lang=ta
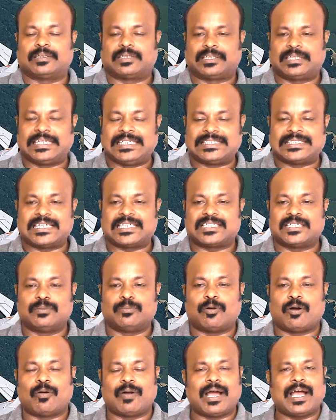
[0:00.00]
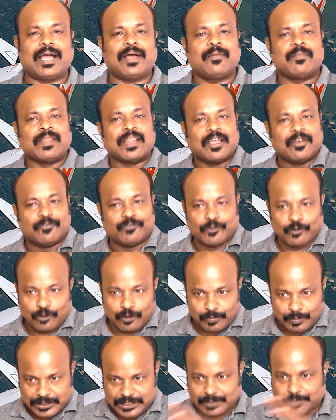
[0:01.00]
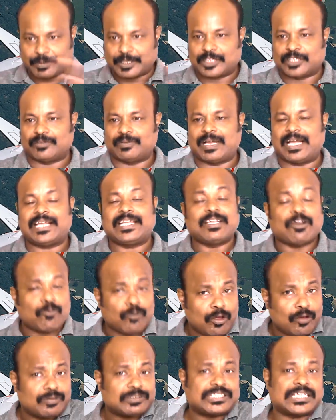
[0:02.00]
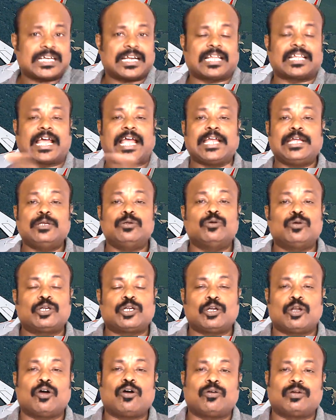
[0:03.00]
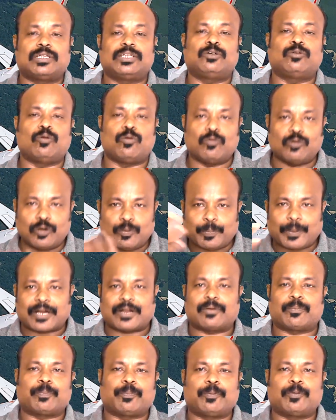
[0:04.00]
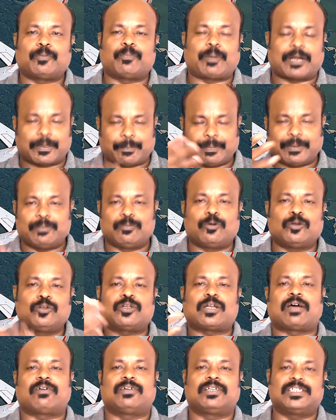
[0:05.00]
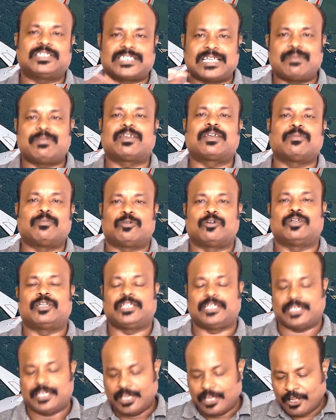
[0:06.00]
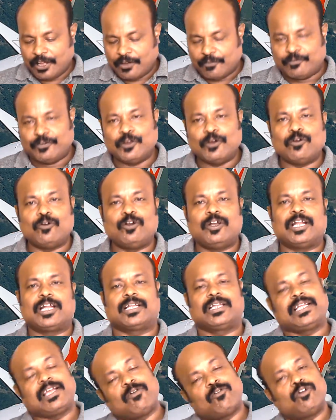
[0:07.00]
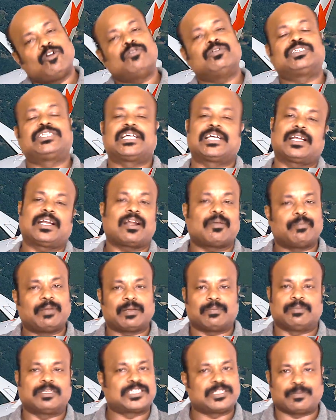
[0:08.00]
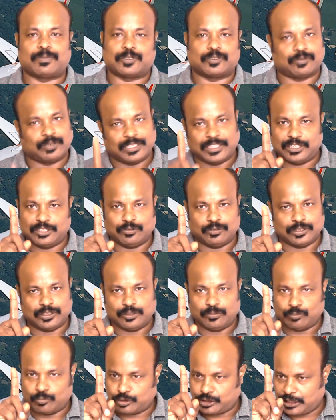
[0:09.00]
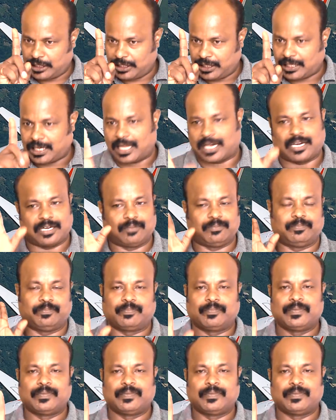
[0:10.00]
திங்ஸ் எடுத்துன்னு போவேன் ஃபியூல் மிச்சப்படுத்துவேன் எவ்வளோ விஷயங்கள் அந்த ஐநூறு கிலோ வந்து ஒவ்வொரு பரப்பு பரப்பின் போதும் நான் வந்து சேமிக்கும் பொழுது ஃபியூல்லேருந்து எவ்வளோ விஷயங்களை நான் மிச்சப்படுத்துவேன் இது வந்து முதல் காரணம்